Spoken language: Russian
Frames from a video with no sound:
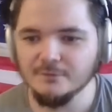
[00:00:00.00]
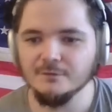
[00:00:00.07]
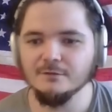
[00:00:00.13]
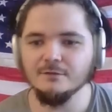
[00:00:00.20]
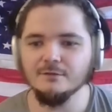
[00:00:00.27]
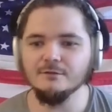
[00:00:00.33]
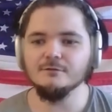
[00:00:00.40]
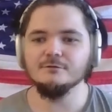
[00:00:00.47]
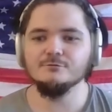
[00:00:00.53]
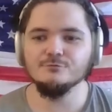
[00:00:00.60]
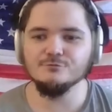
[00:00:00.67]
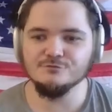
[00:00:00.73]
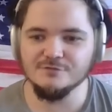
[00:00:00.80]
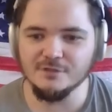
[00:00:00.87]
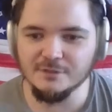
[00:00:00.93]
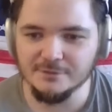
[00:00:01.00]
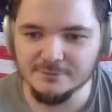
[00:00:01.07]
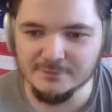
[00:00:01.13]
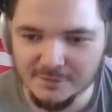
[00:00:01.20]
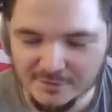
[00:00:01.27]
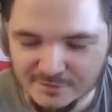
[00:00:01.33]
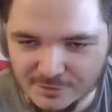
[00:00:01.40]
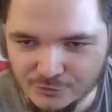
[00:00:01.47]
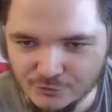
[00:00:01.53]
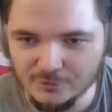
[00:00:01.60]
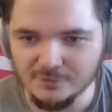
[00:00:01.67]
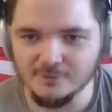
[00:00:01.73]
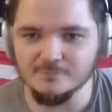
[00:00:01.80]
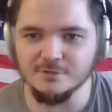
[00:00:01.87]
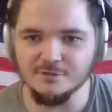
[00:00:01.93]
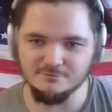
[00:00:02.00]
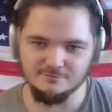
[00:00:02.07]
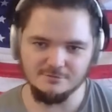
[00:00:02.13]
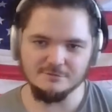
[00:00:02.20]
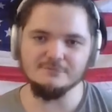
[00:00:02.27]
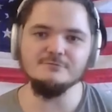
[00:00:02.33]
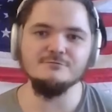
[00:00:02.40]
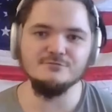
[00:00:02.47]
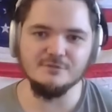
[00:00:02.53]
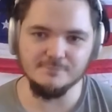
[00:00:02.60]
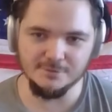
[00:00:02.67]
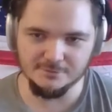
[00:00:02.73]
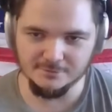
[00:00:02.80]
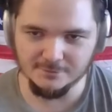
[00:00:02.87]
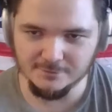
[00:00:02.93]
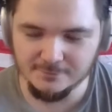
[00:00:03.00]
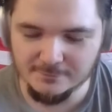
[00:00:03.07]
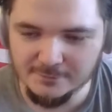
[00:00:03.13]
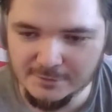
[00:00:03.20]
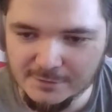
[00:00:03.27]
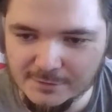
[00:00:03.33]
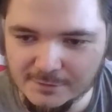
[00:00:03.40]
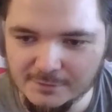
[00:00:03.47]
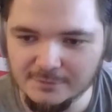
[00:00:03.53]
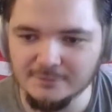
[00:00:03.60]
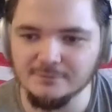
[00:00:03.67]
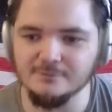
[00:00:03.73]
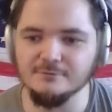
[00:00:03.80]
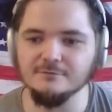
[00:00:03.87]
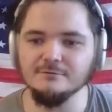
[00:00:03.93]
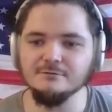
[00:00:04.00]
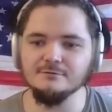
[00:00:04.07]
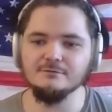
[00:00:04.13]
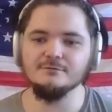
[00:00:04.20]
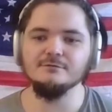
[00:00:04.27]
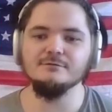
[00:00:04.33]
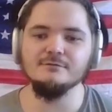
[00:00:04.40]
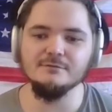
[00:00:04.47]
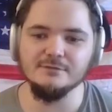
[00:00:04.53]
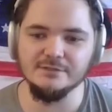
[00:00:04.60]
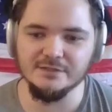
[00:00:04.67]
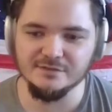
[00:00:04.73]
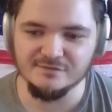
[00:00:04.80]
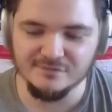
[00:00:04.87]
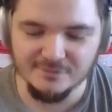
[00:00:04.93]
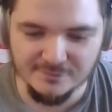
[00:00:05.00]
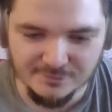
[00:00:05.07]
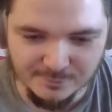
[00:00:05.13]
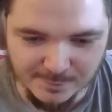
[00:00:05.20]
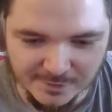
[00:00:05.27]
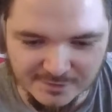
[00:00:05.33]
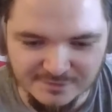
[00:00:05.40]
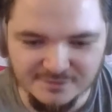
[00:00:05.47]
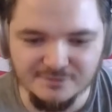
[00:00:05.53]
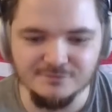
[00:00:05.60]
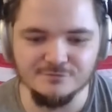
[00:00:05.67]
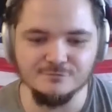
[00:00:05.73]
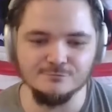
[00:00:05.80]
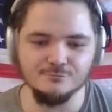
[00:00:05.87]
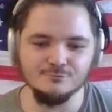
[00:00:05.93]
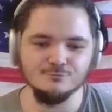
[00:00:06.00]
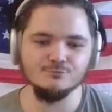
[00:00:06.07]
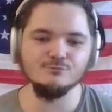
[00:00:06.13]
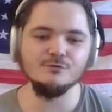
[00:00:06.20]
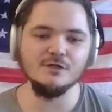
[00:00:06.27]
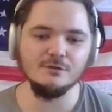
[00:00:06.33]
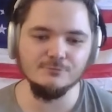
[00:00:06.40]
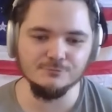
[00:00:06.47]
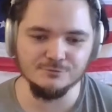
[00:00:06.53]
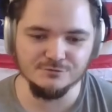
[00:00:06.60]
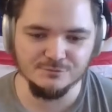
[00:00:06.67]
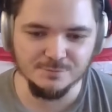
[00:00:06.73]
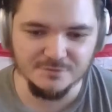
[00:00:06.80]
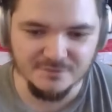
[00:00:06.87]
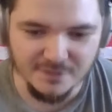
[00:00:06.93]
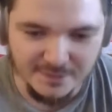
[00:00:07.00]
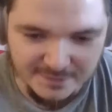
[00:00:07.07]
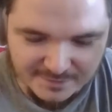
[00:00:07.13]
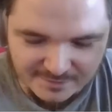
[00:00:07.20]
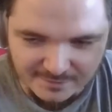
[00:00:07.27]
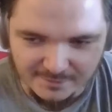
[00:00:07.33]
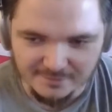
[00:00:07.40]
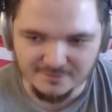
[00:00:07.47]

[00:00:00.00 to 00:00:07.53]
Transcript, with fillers: А, то есть диалектные различия там есть, они заметны. И э, если спросить у какого-нибудь специалиста, если